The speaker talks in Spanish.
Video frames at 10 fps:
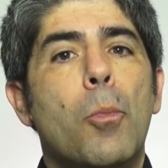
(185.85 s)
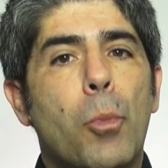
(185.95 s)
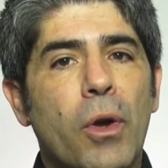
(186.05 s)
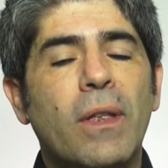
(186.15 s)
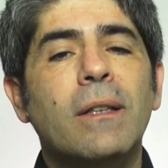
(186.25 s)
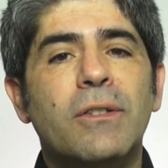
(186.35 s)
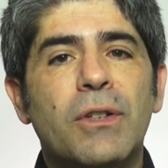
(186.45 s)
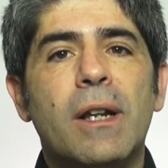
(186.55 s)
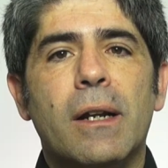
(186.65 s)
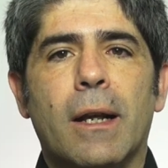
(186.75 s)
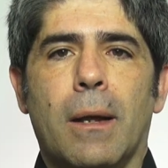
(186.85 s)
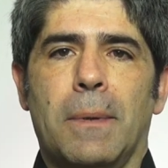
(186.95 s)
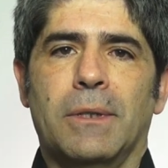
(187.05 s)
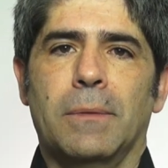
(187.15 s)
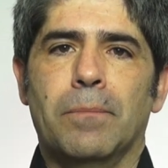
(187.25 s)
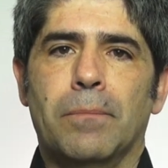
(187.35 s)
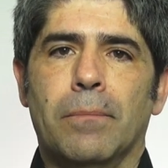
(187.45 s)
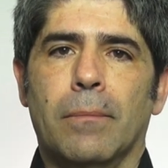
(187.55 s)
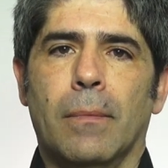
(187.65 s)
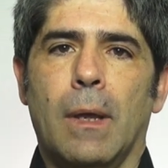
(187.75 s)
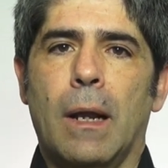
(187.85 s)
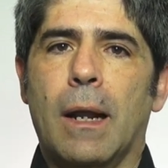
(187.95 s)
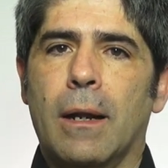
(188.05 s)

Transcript: pueden ser graves. La